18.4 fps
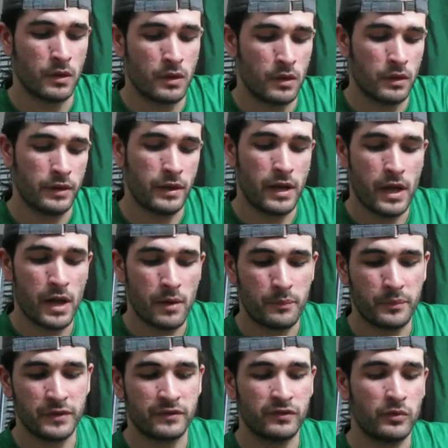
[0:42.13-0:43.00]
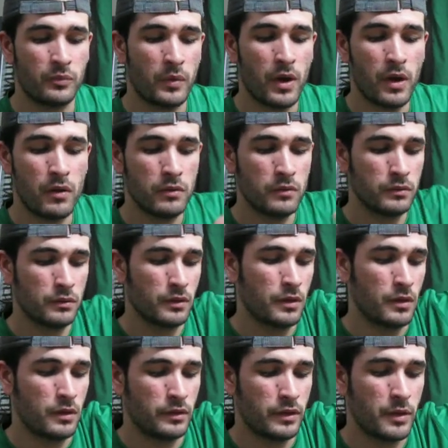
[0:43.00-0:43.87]
né, a principal,
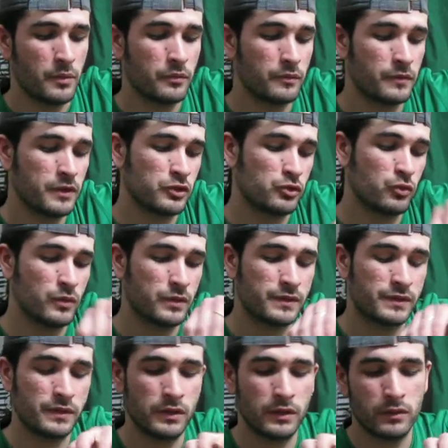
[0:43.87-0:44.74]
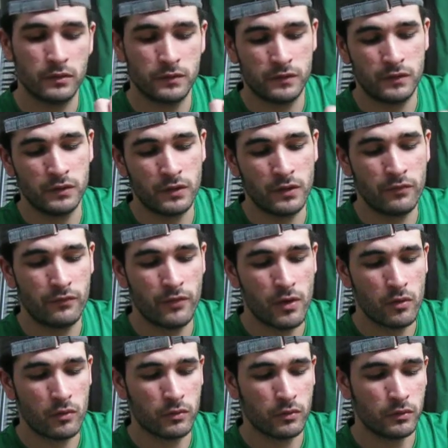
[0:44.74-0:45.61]
temos mais uma cinta em
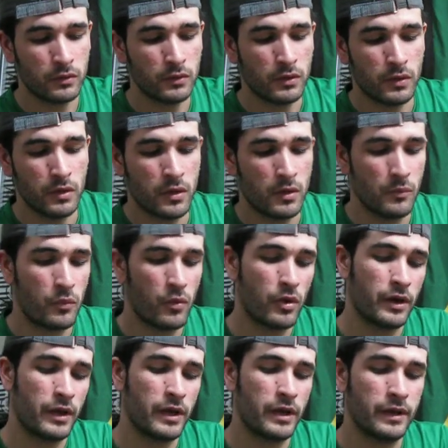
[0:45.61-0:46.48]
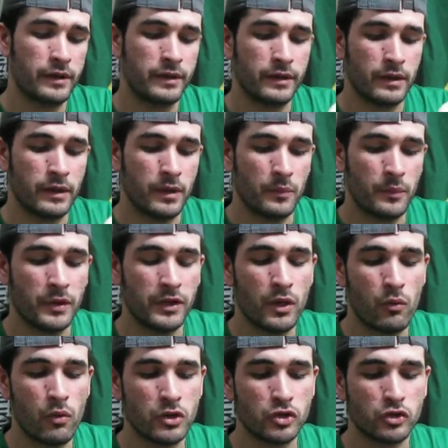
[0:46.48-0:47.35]
velcro, porém para
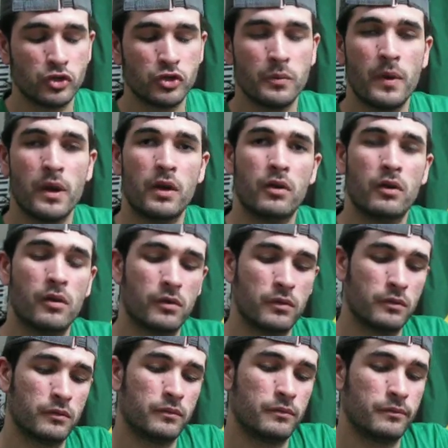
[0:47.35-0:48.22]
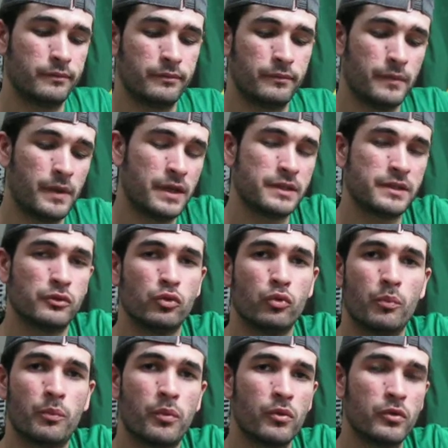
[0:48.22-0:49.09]
dar um ajuste melhor, mais
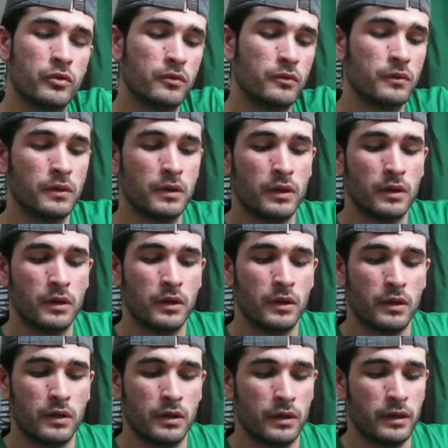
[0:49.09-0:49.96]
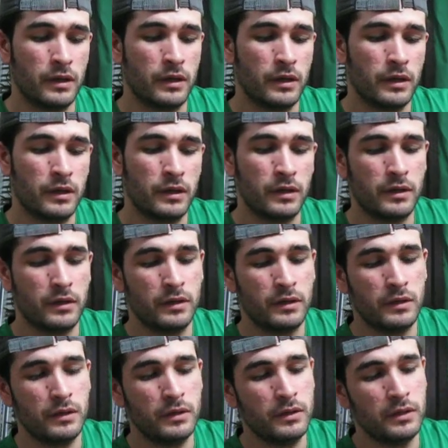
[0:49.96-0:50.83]
num punho, é,
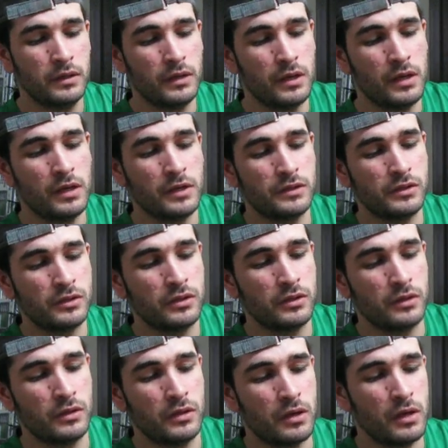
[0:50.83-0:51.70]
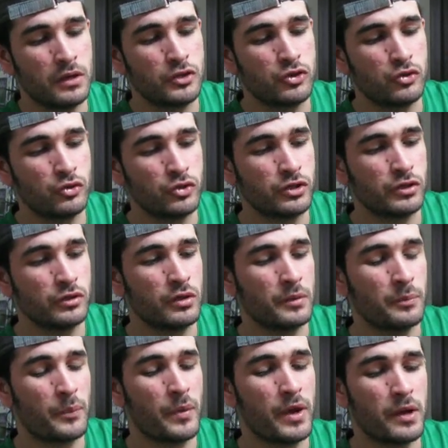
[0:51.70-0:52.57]
e esse ajuste
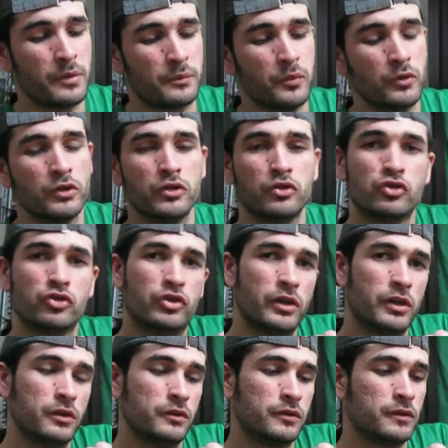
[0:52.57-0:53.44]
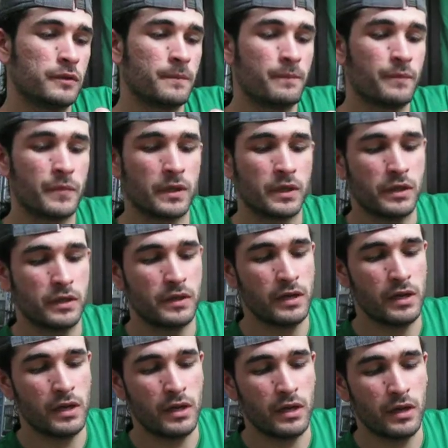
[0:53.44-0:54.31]
na, para a ponta dos dedos,
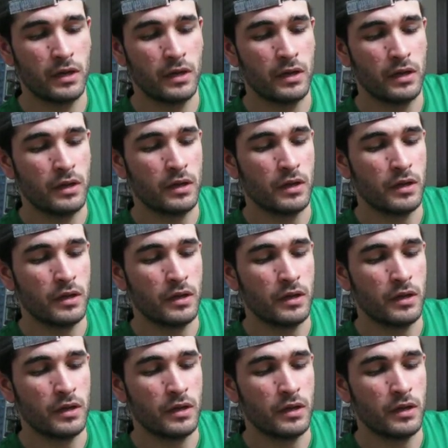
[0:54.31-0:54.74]
que é